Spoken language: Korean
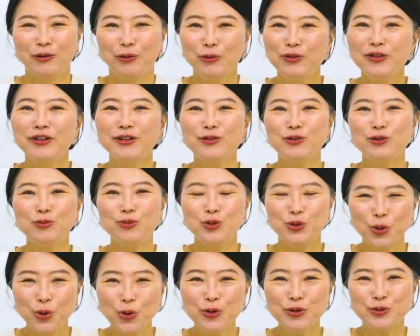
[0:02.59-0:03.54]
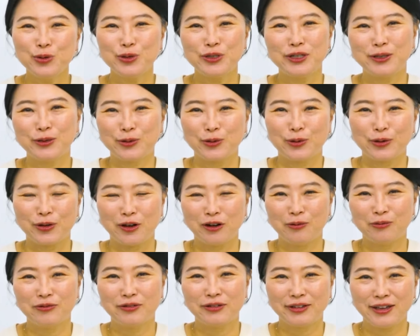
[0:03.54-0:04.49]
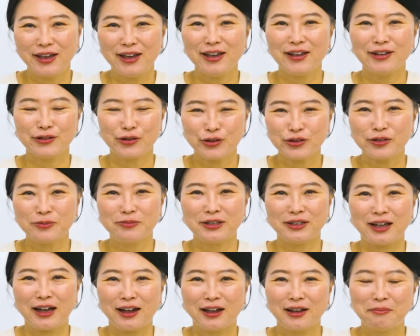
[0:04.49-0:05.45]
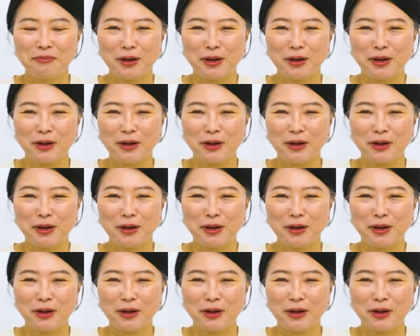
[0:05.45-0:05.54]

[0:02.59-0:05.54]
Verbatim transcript: 오늘은 좀 좋은 소식으로 여러분께 섰습니다.